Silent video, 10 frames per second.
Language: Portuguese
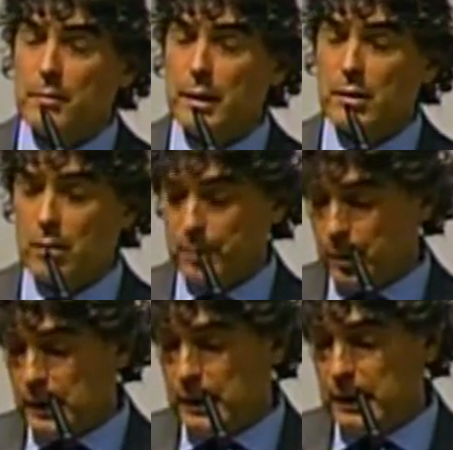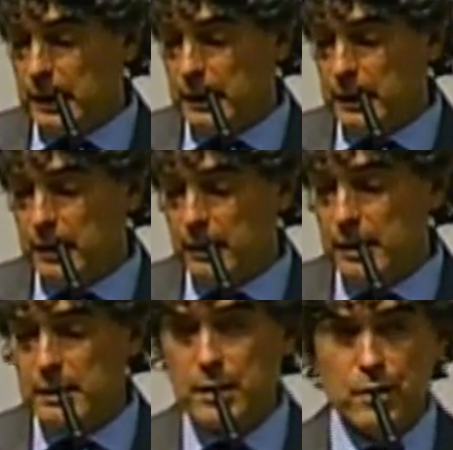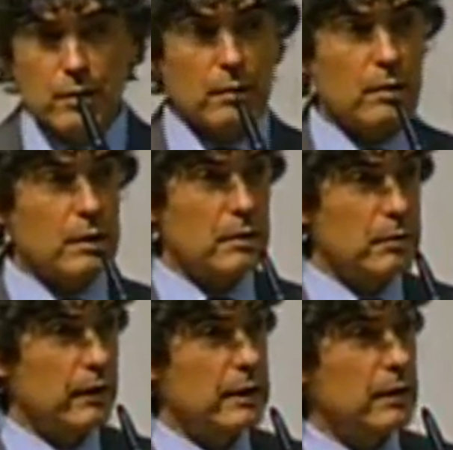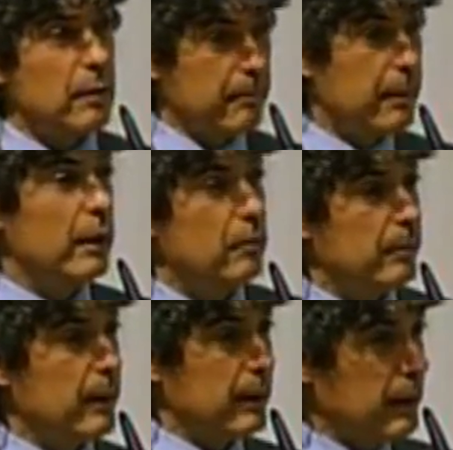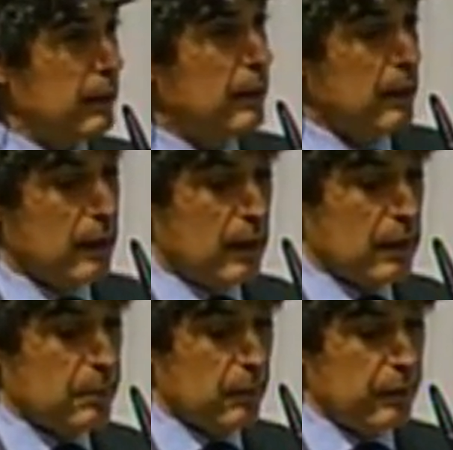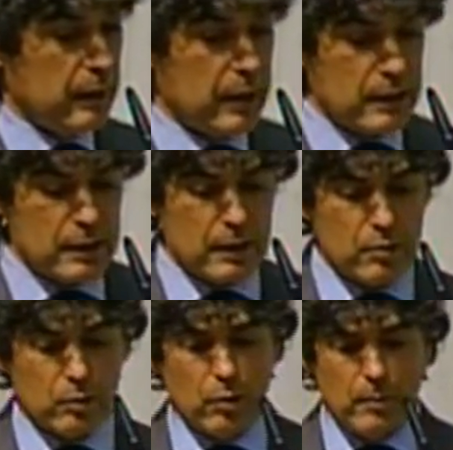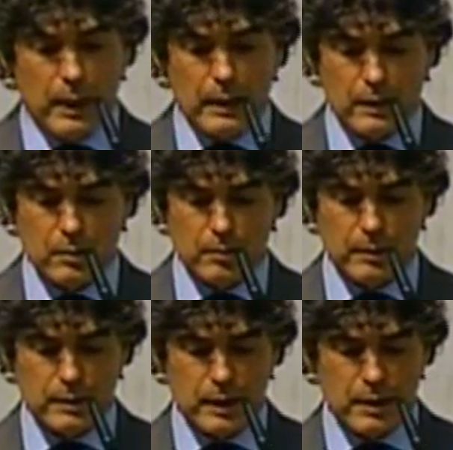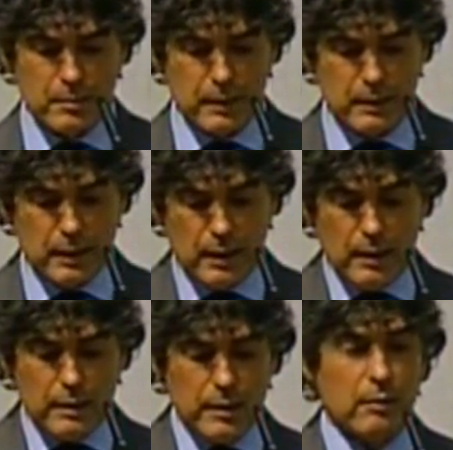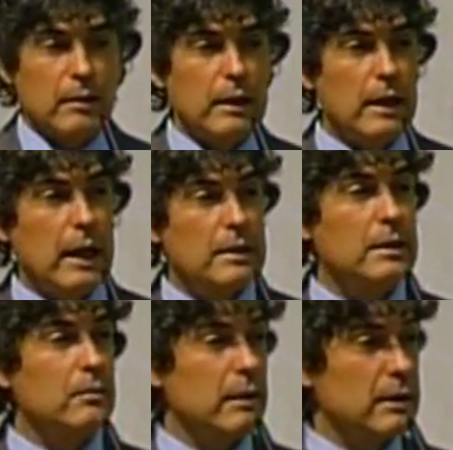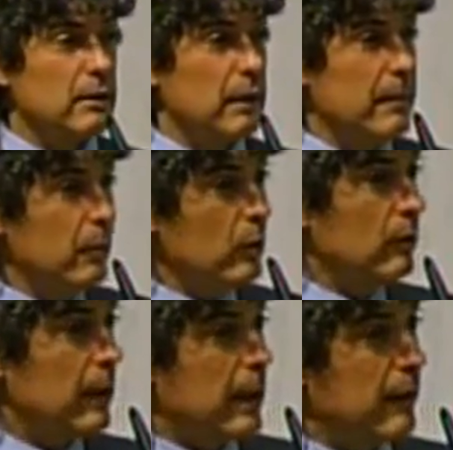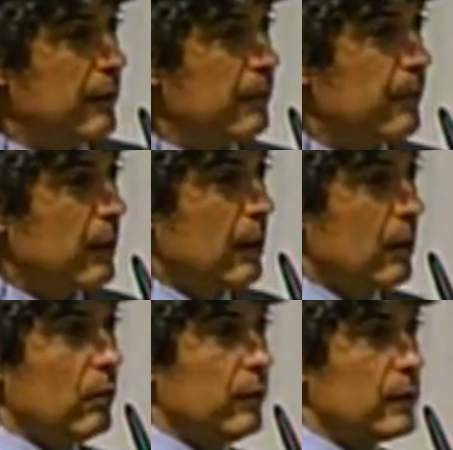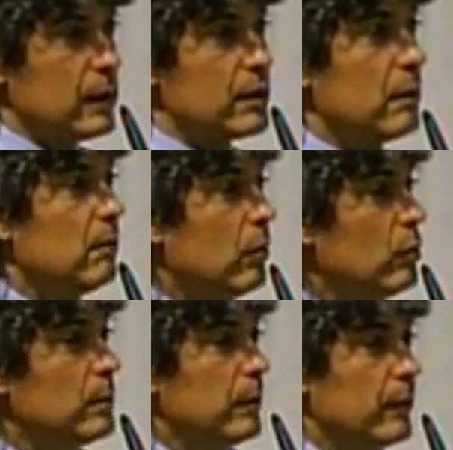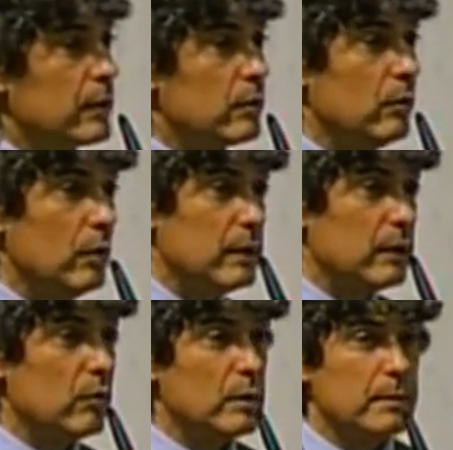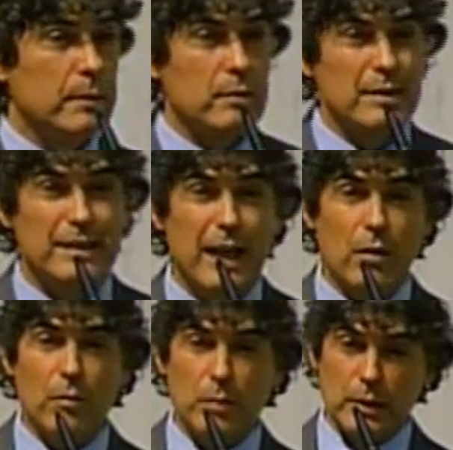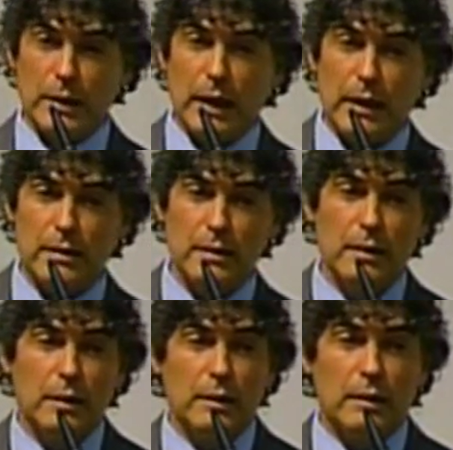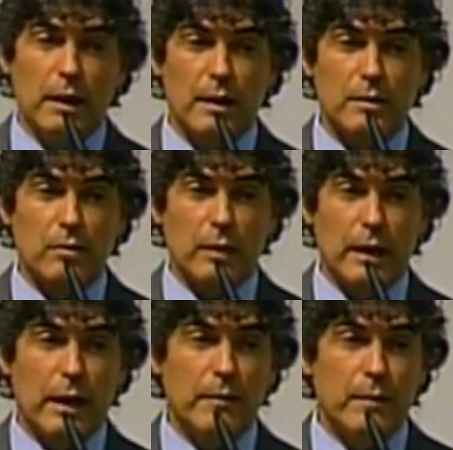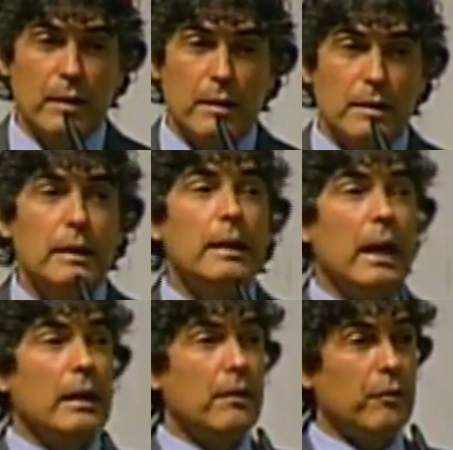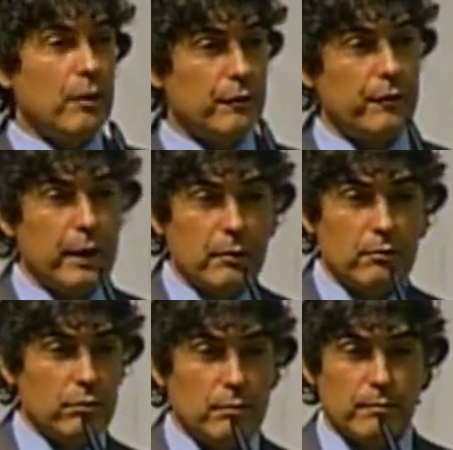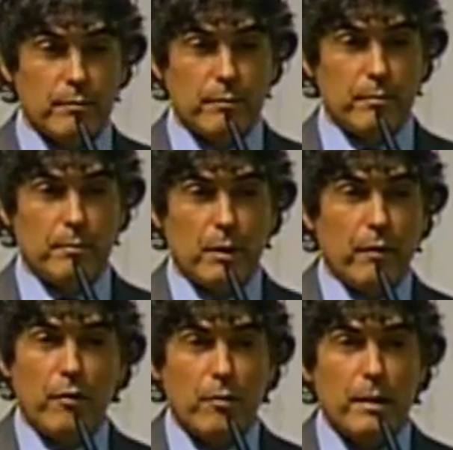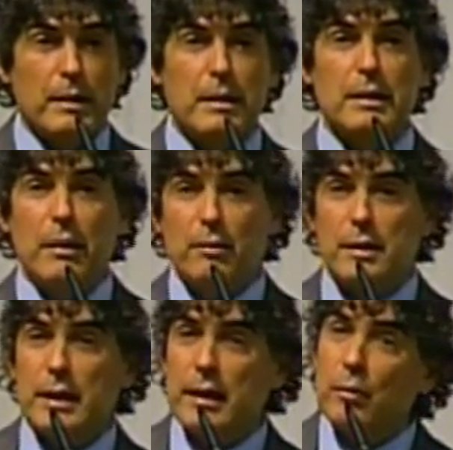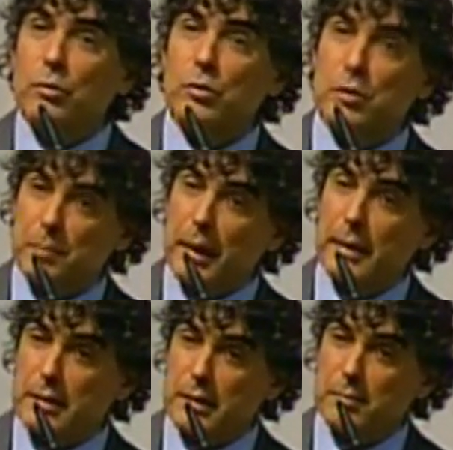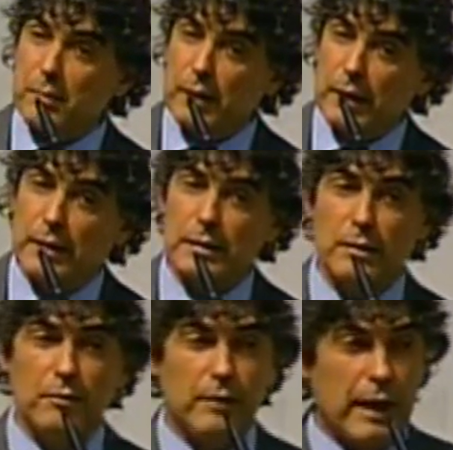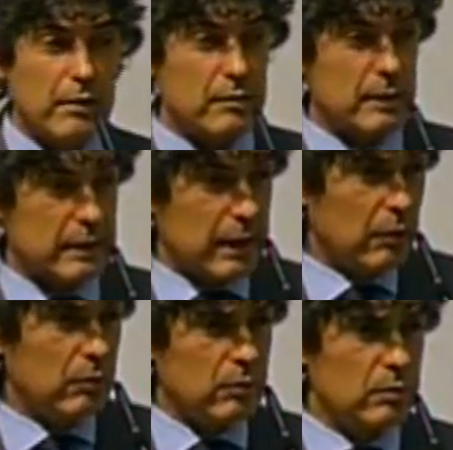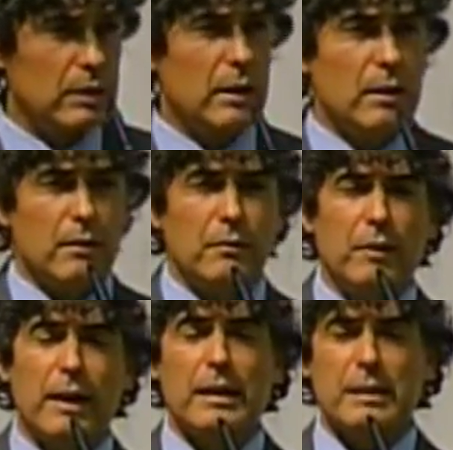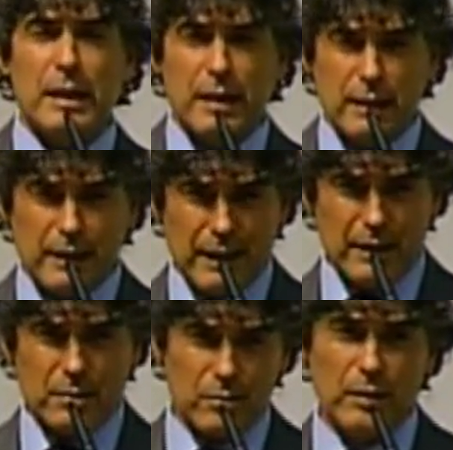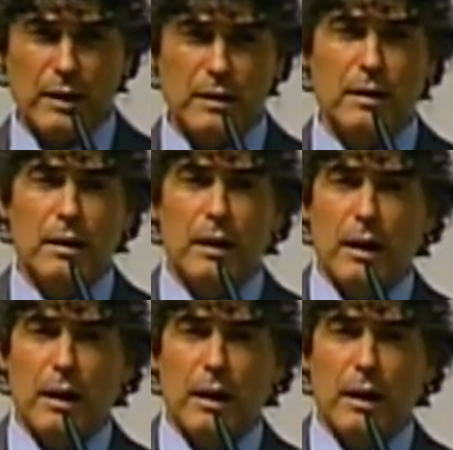Metropolitana. Então, é nesse sentido que nós estamos fazendo um apelo para que as providências sejam tomadas, senhor presidente. Mas digo que a situação lá é muito grave Conversei já com alguns professores, algumas pessoas da comunidade escolar. Se nada for feito, provavelmente as aulas serão suspensas, porque são vários assaltos, várias agressões